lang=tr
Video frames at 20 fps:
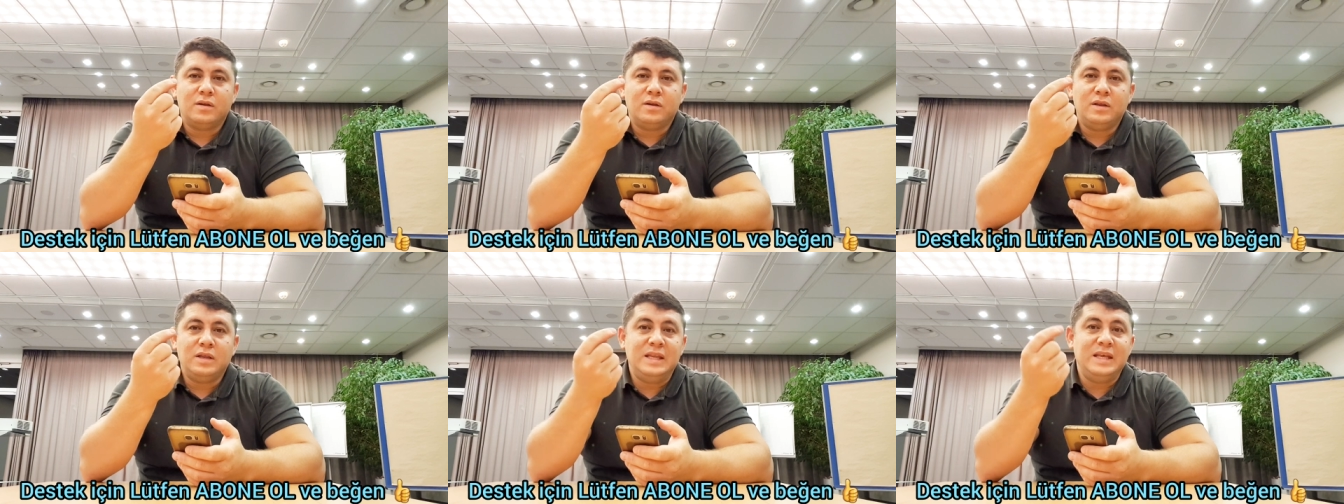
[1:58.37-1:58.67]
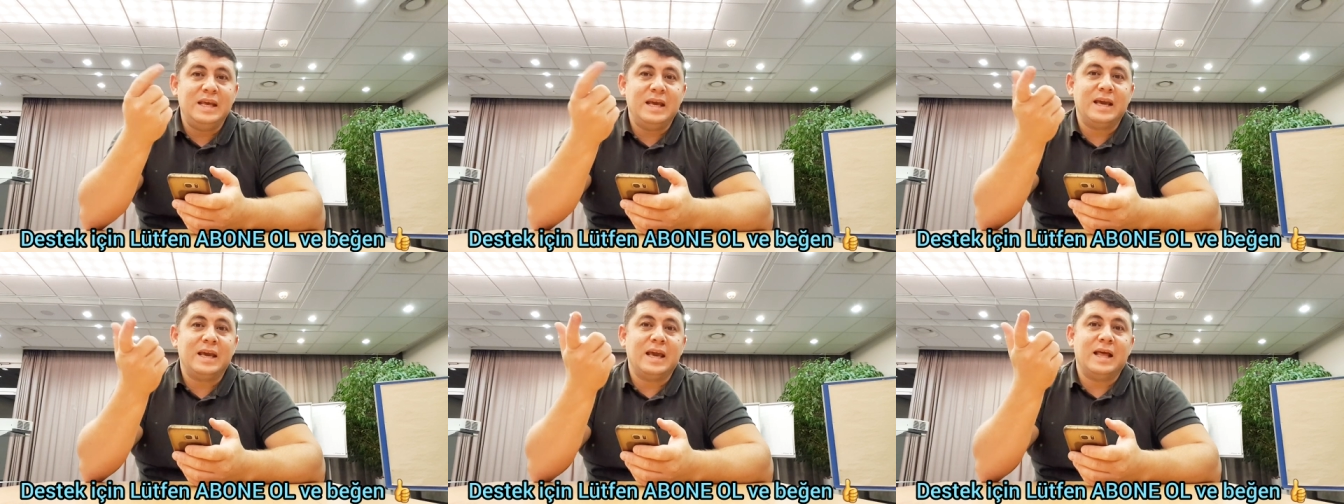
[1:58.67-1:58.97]

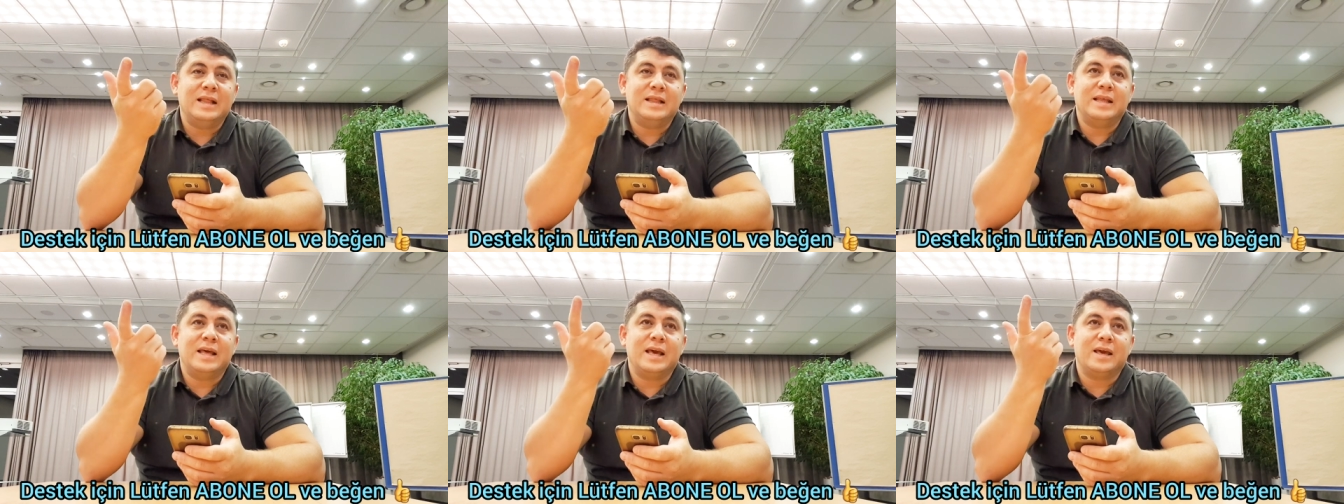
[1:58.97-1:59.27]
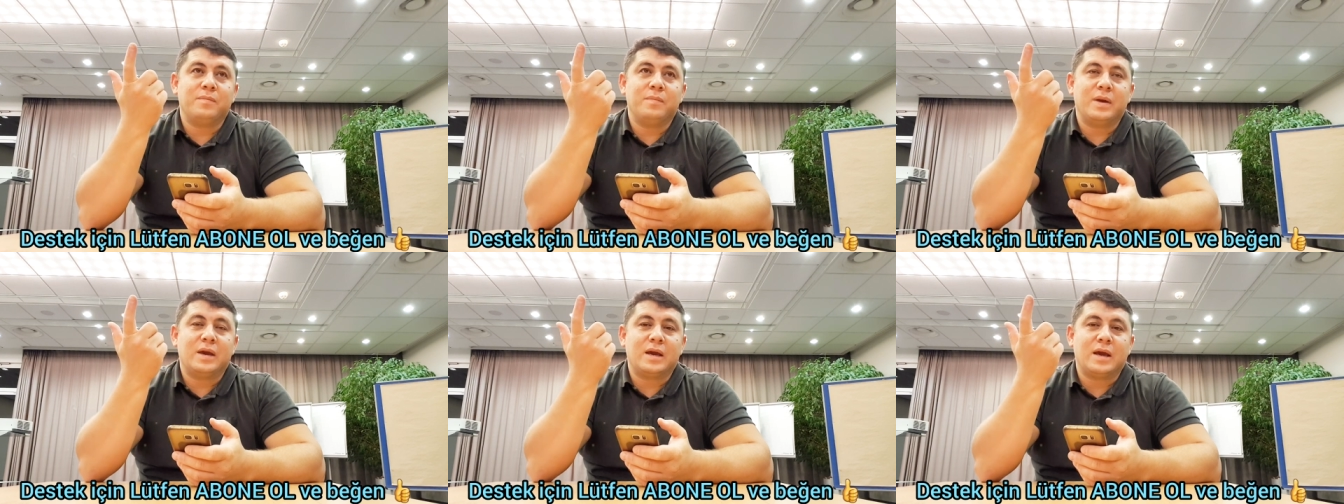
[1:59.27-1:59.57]
niye geldi
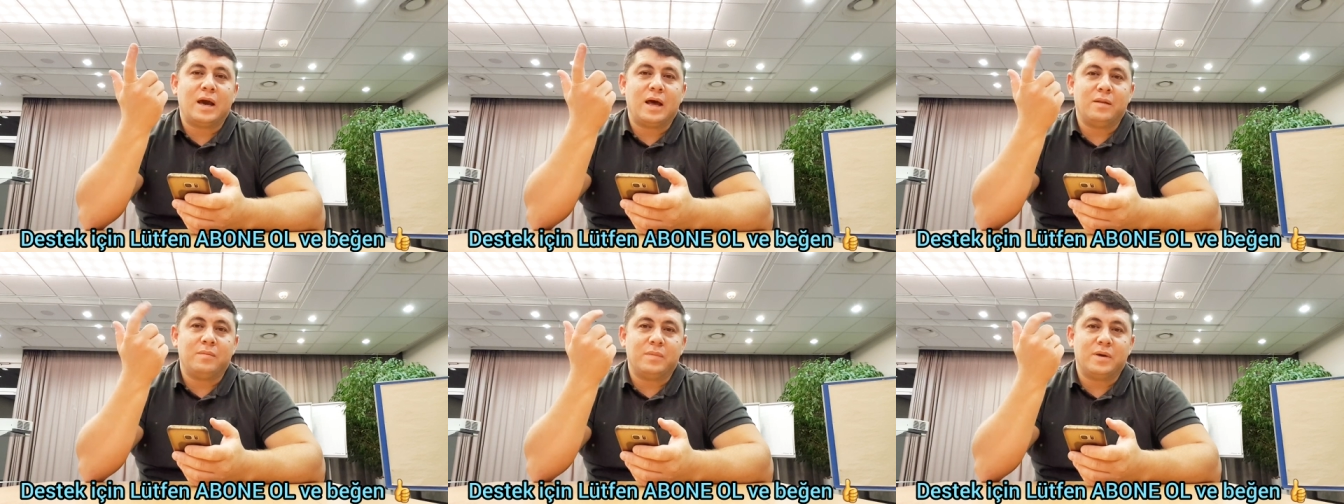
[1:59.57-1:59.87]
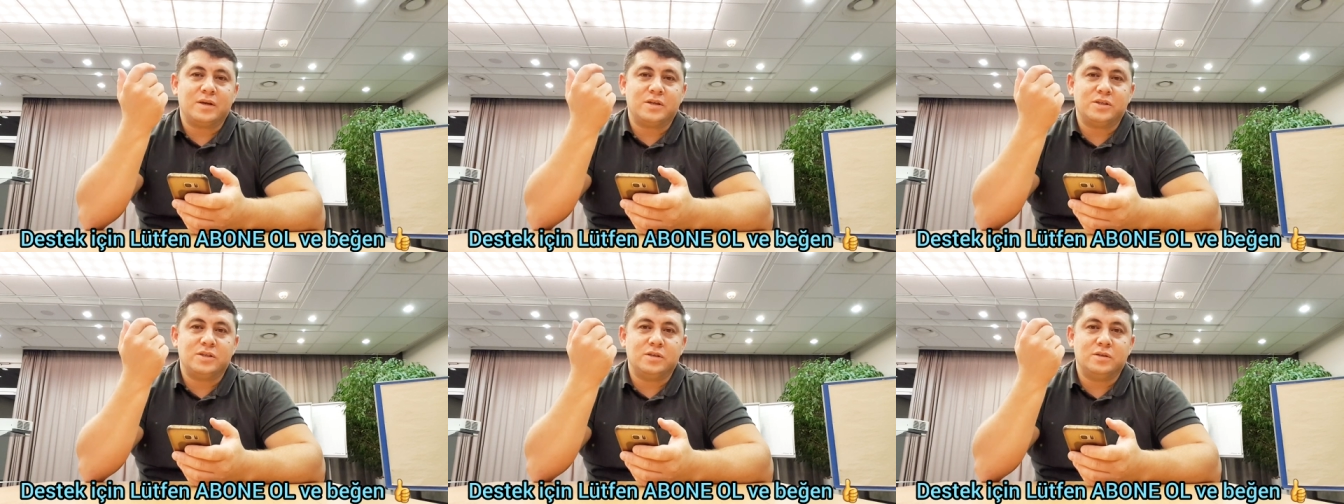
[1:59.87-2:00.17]
ekmek
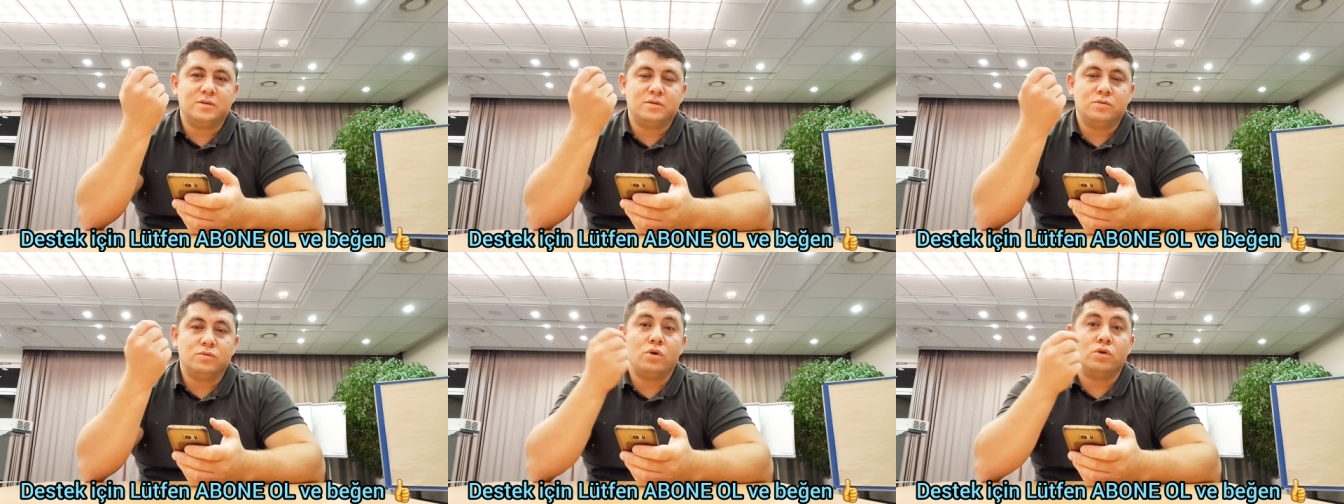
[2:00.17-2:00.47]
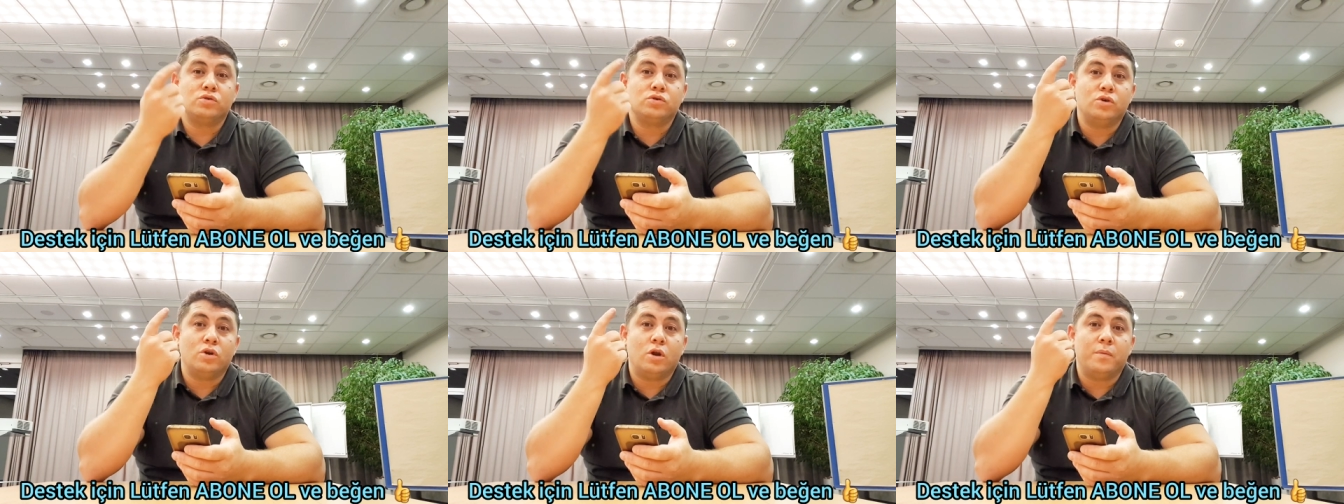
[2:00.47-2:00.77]
almak için?
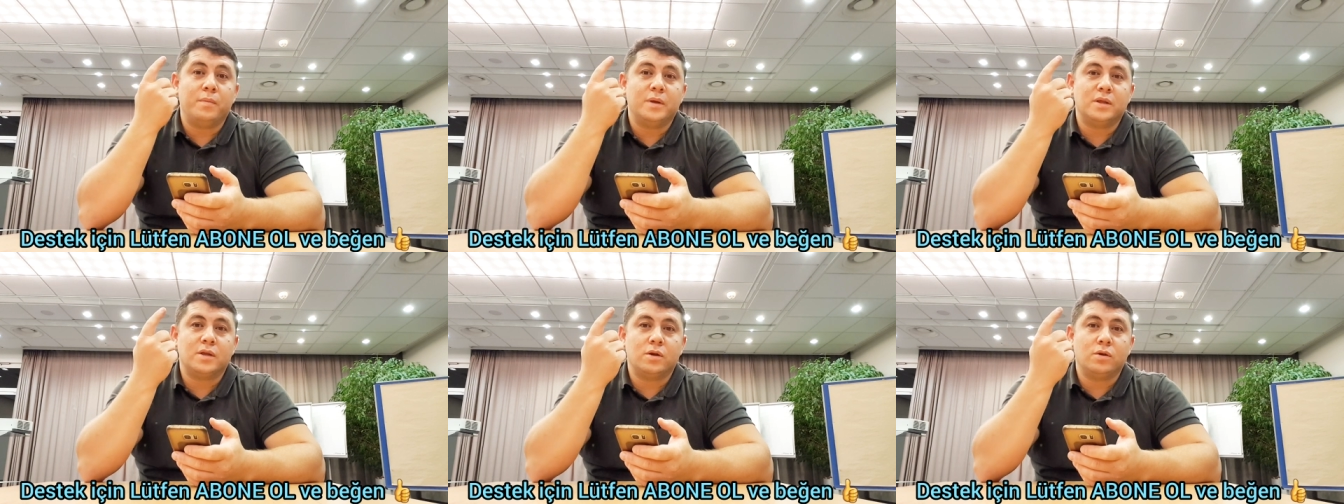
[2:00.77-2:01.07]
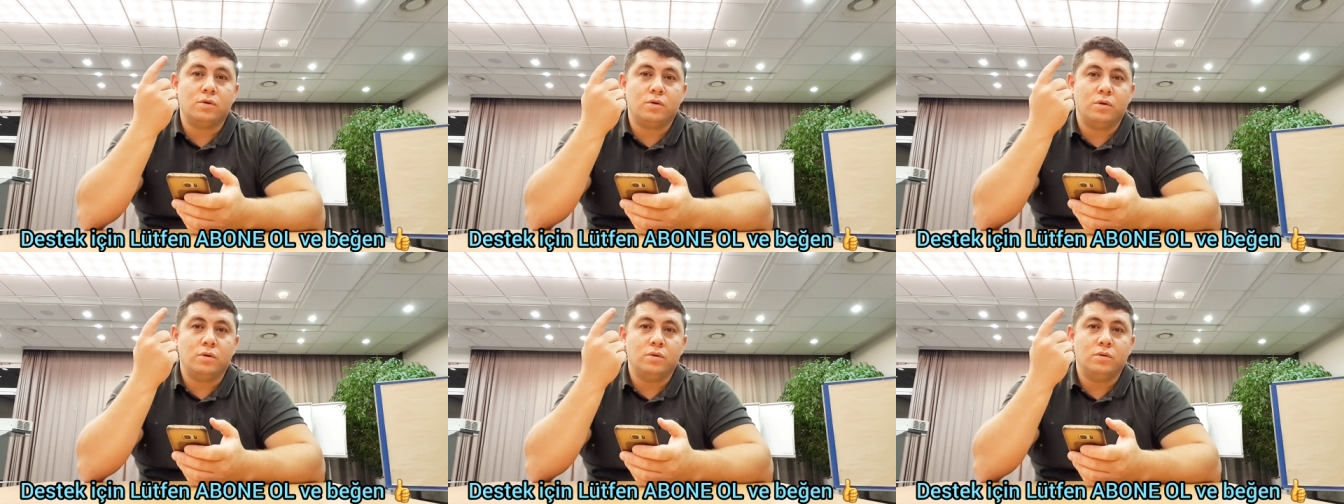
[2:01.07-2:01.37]
4 kilometre
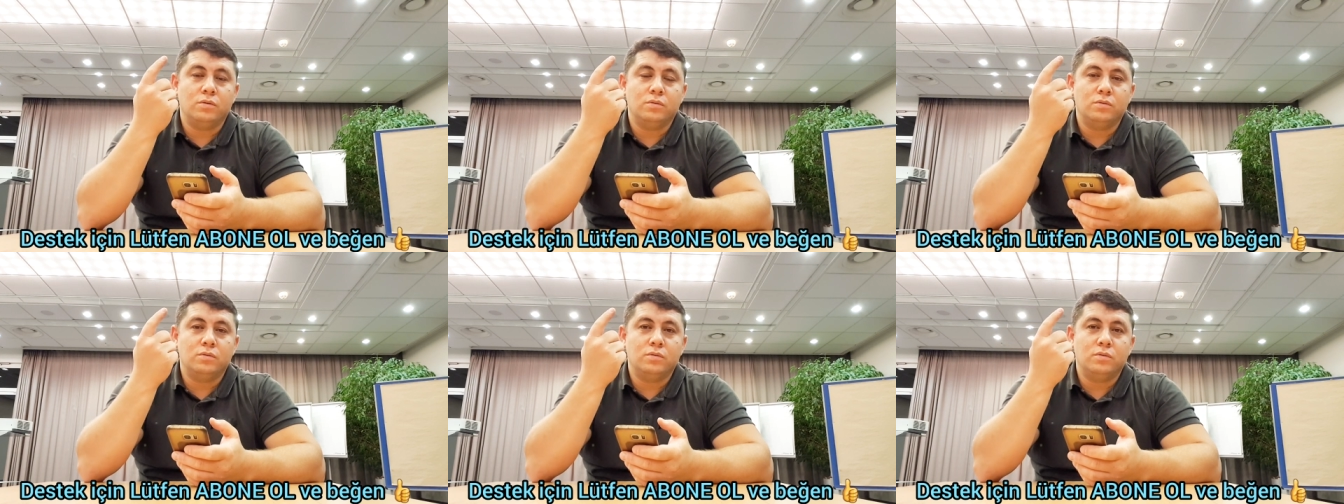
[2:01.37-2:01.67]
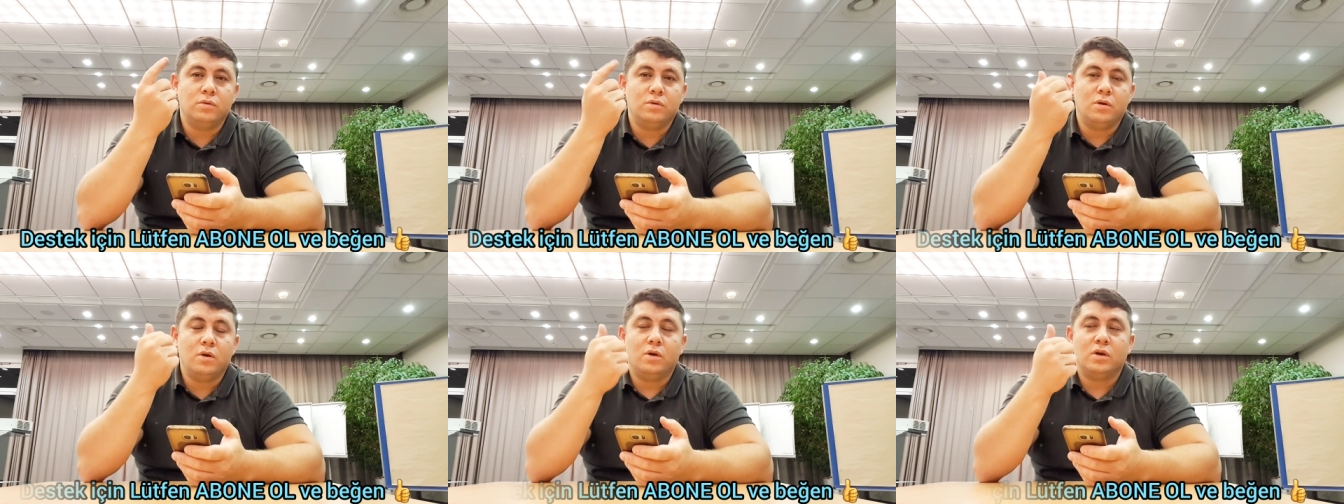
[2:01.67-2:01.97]
yolu.
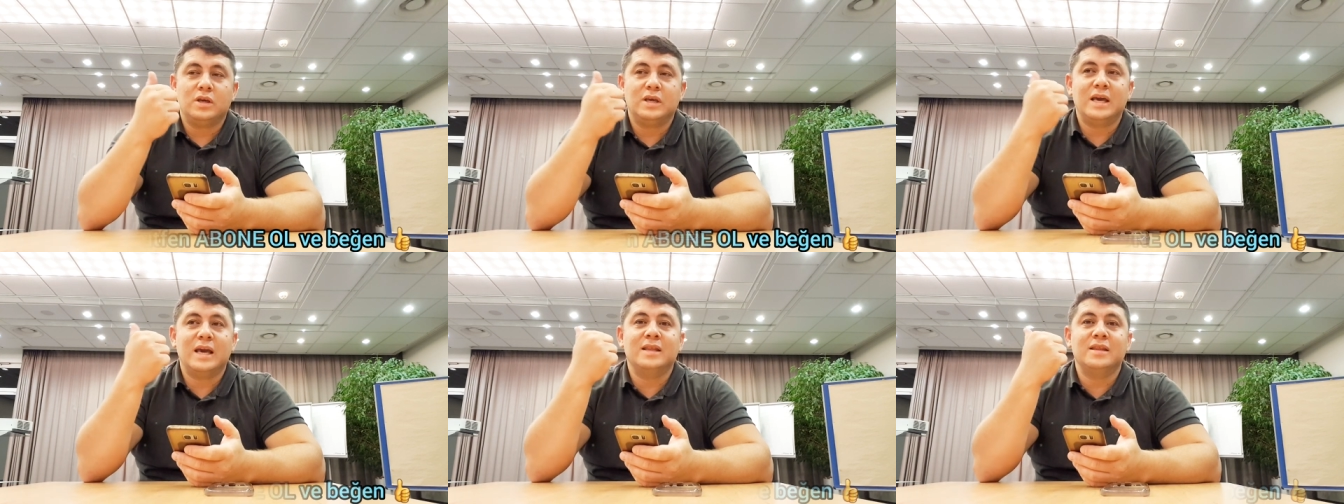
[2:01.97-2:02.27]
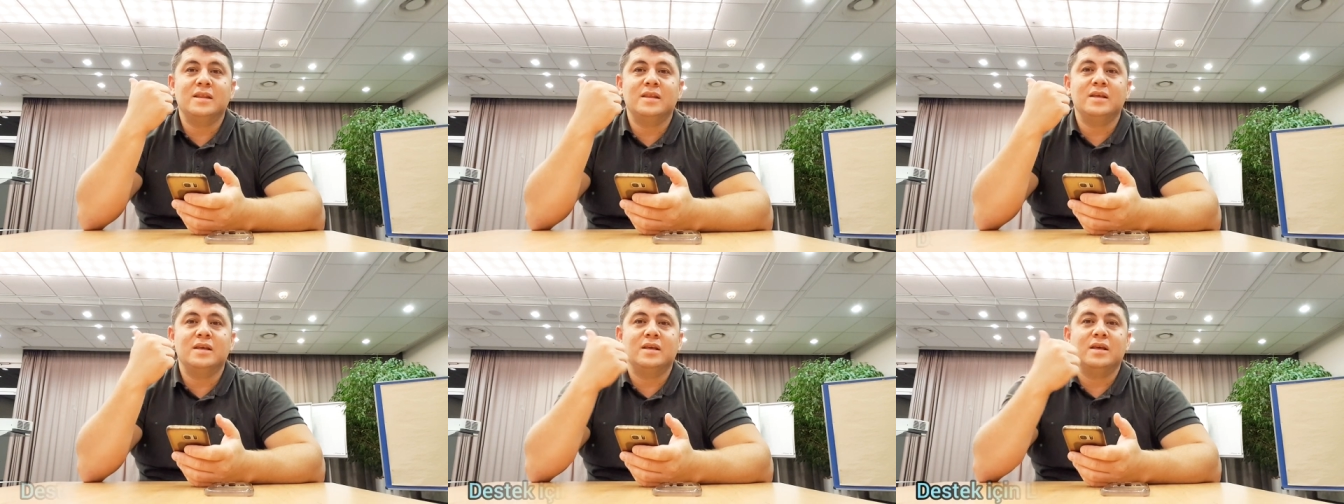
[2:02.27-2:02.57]

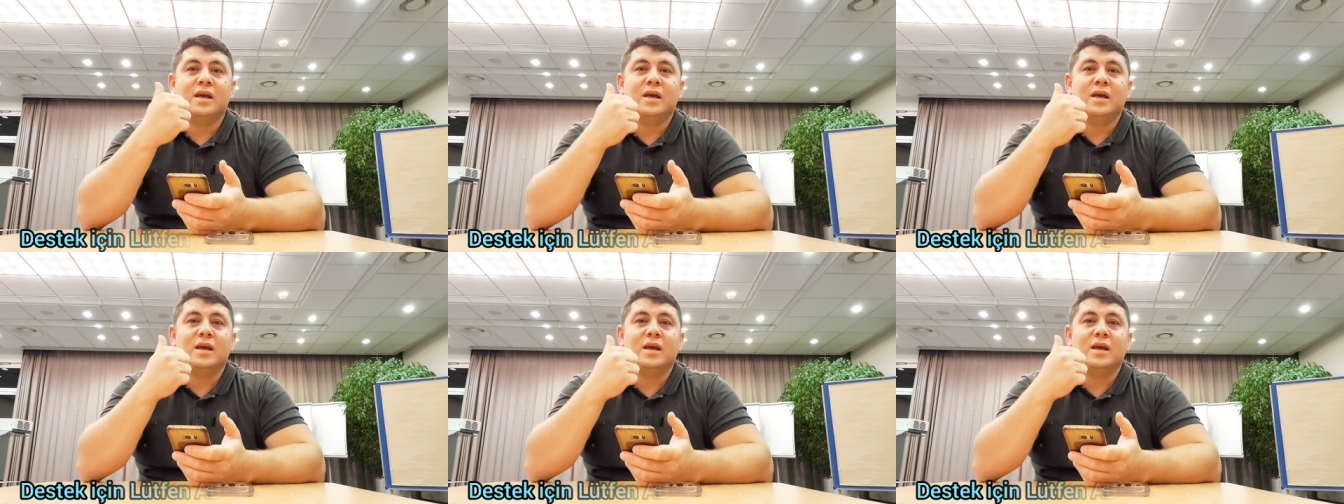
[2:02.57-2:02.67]
Kendi